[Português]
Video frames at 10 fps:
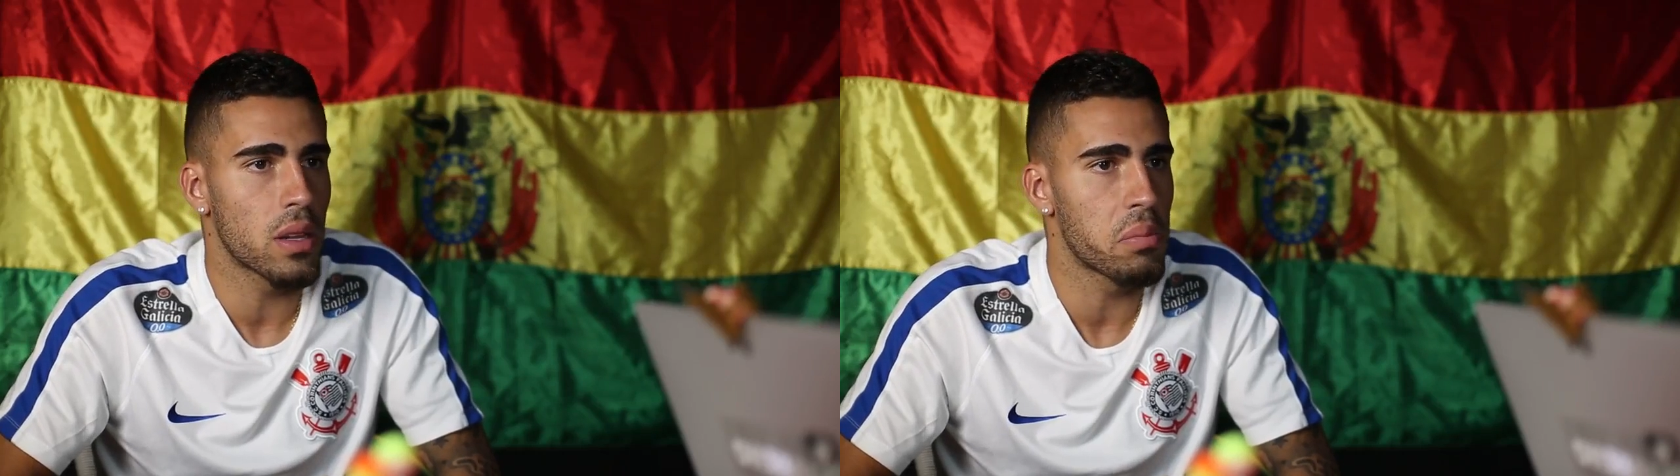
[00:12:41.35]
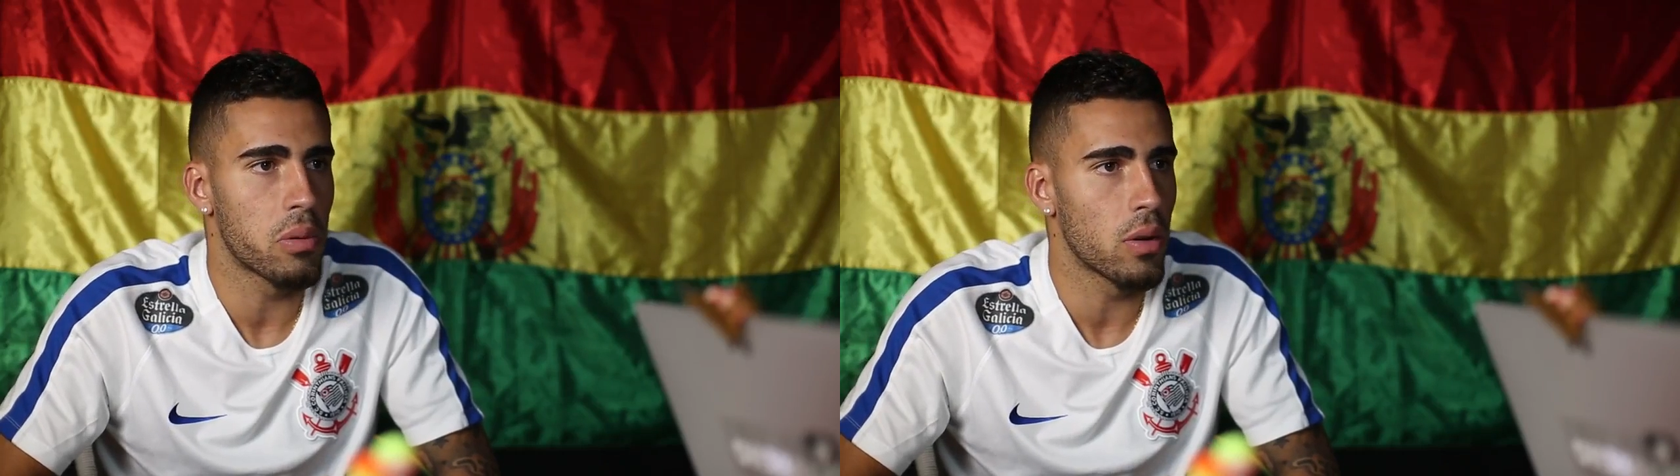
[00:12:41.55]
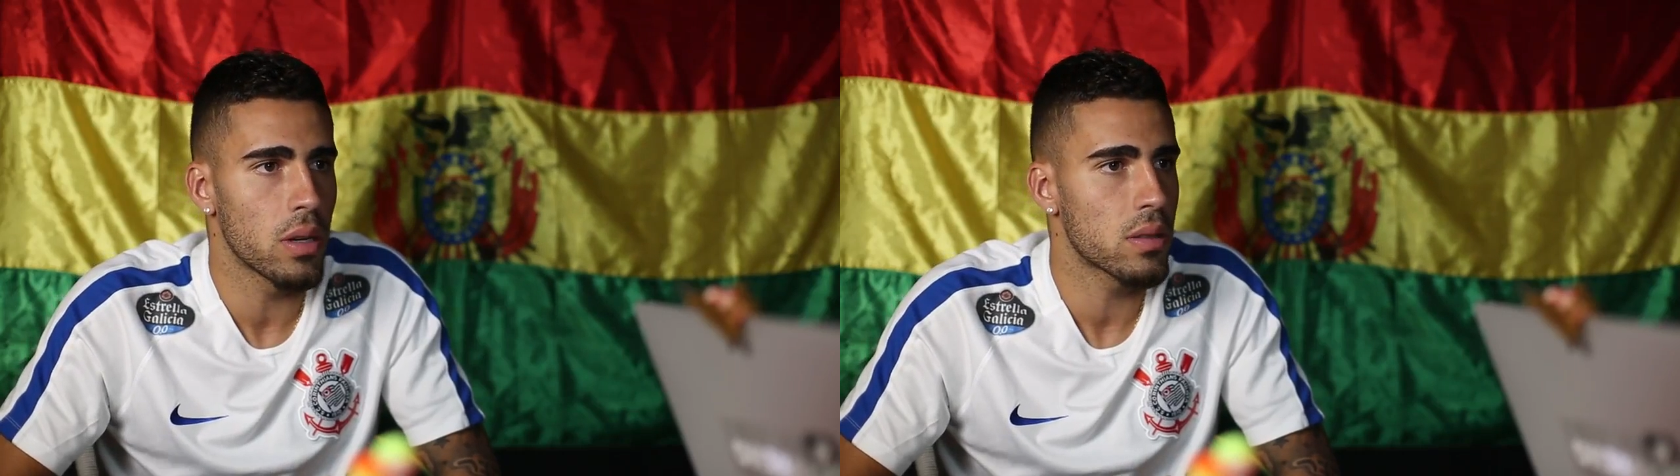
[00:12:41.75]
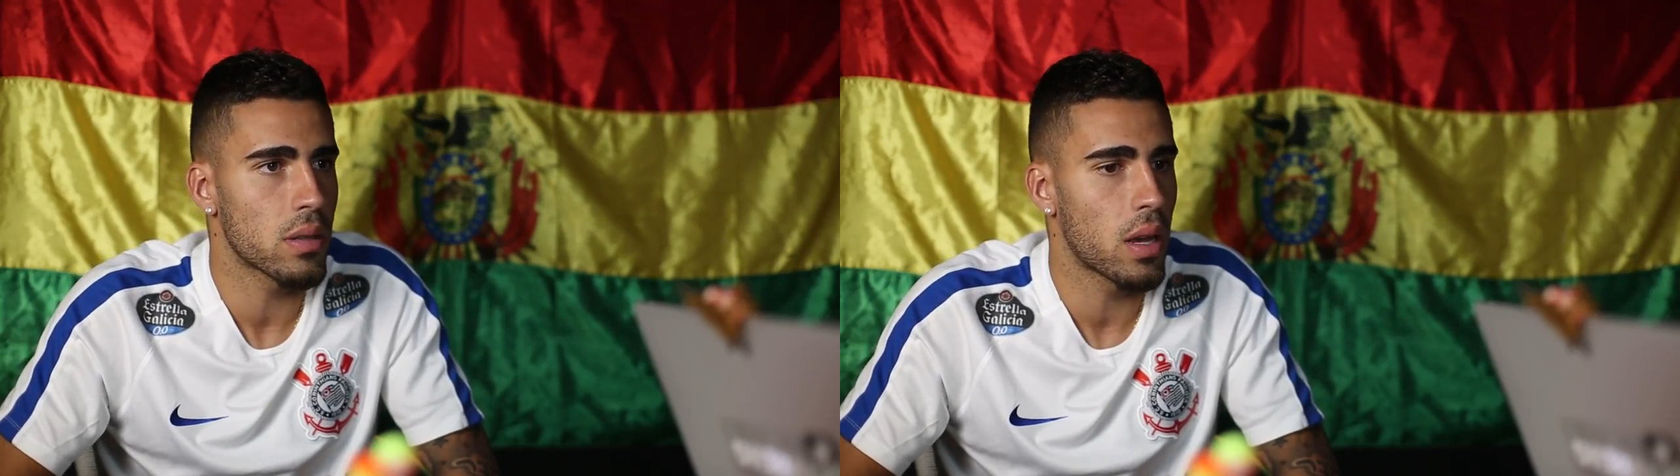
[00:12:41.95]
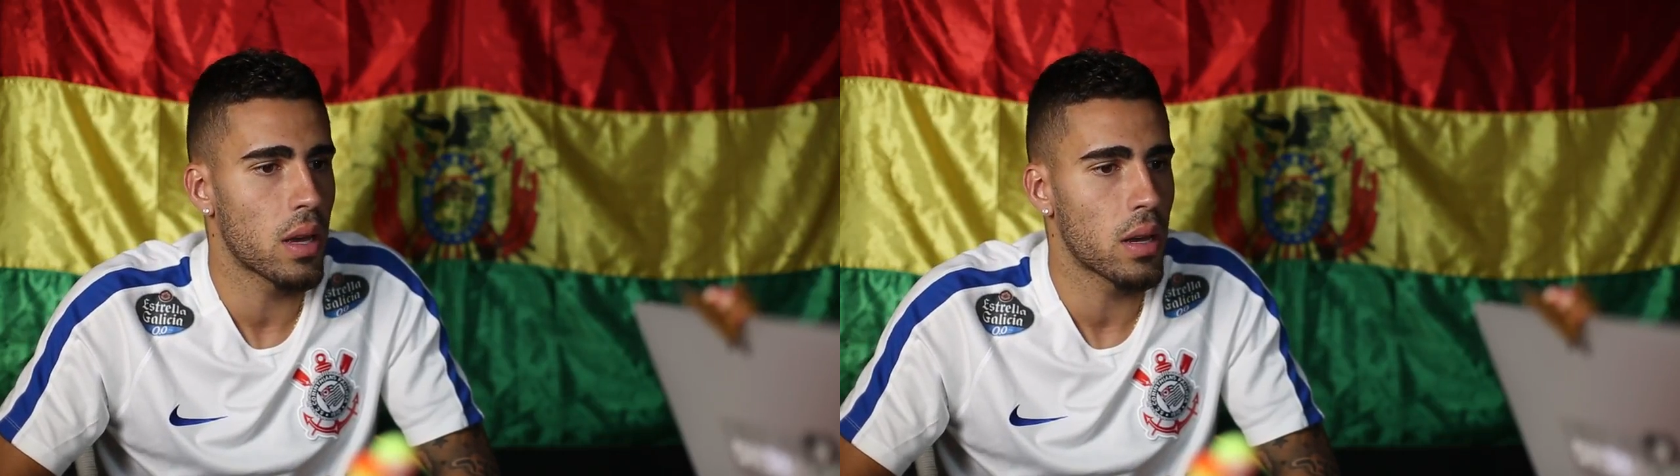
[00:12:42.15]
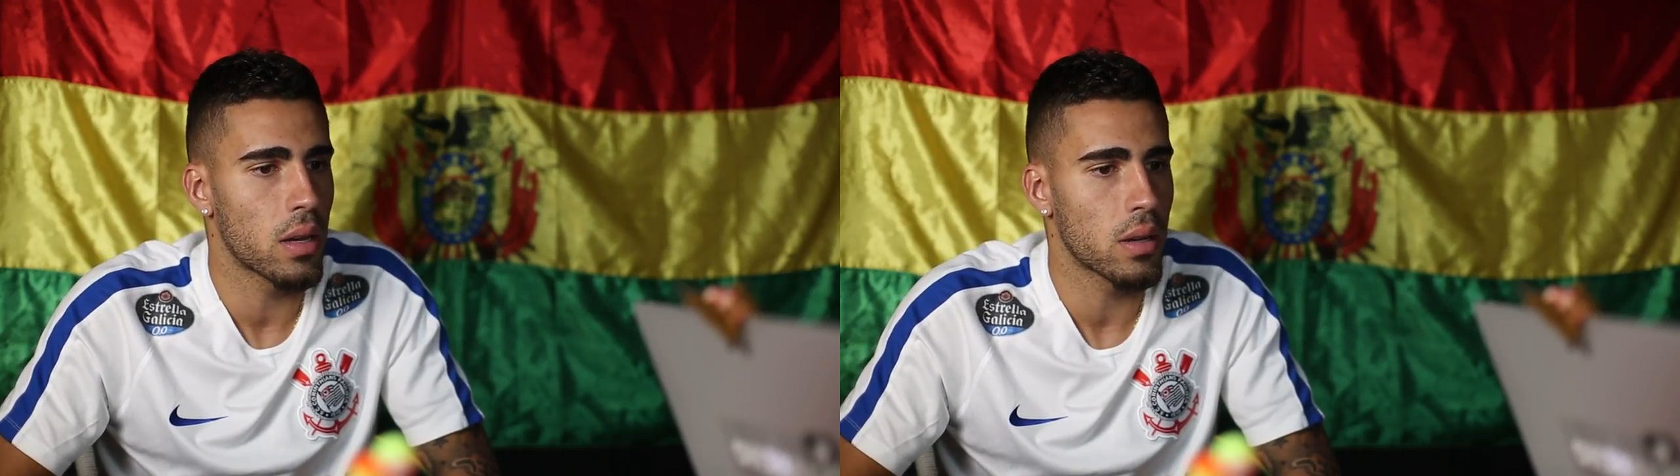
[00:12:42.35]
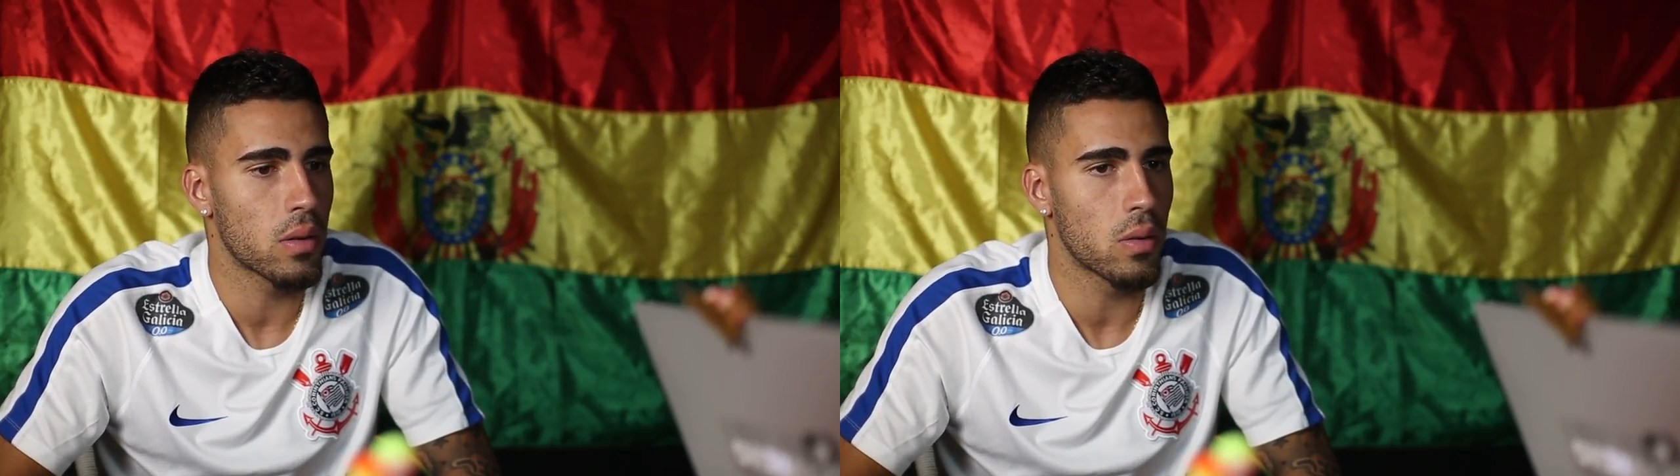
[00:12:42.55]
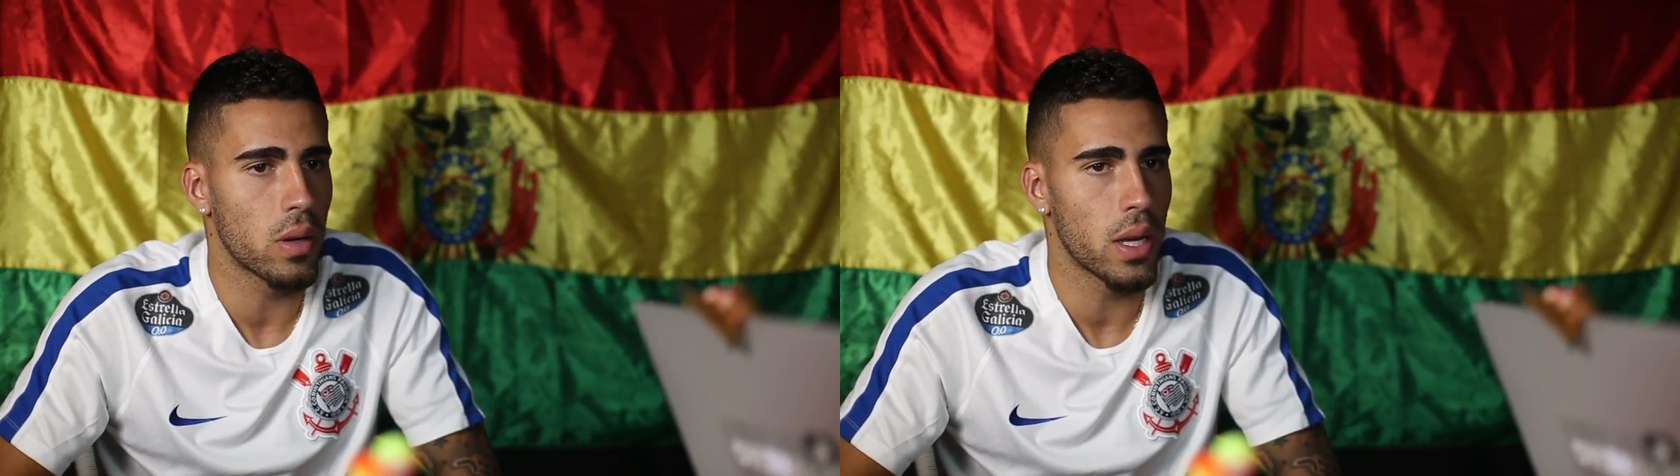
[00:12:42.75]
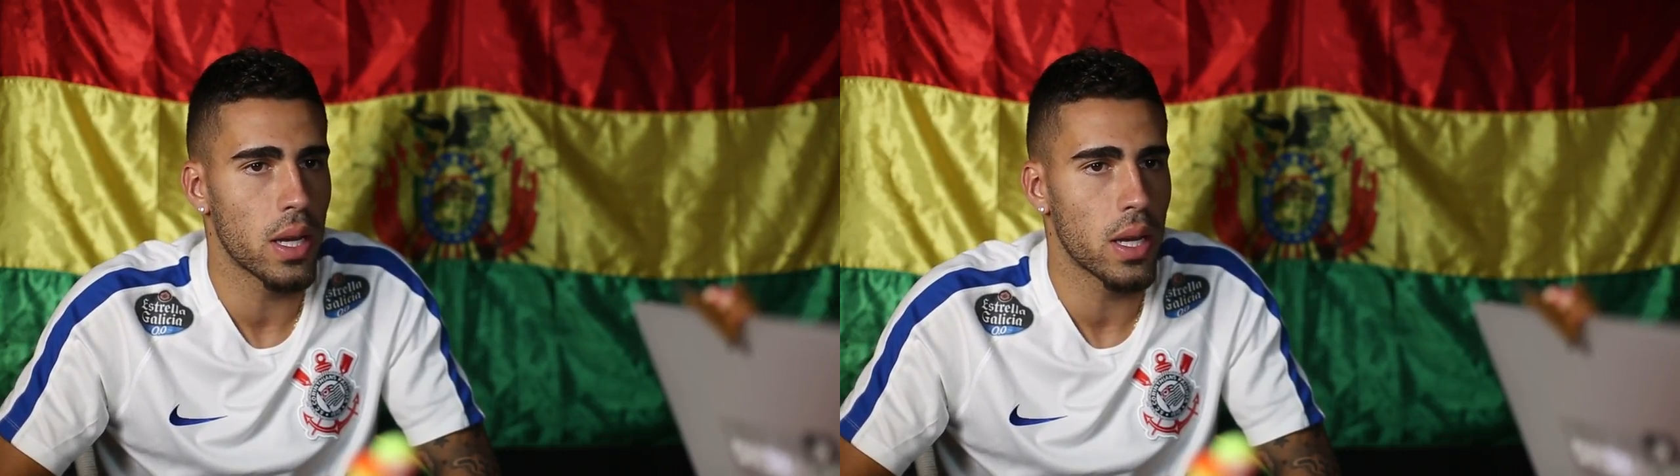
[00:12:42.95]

depois é, com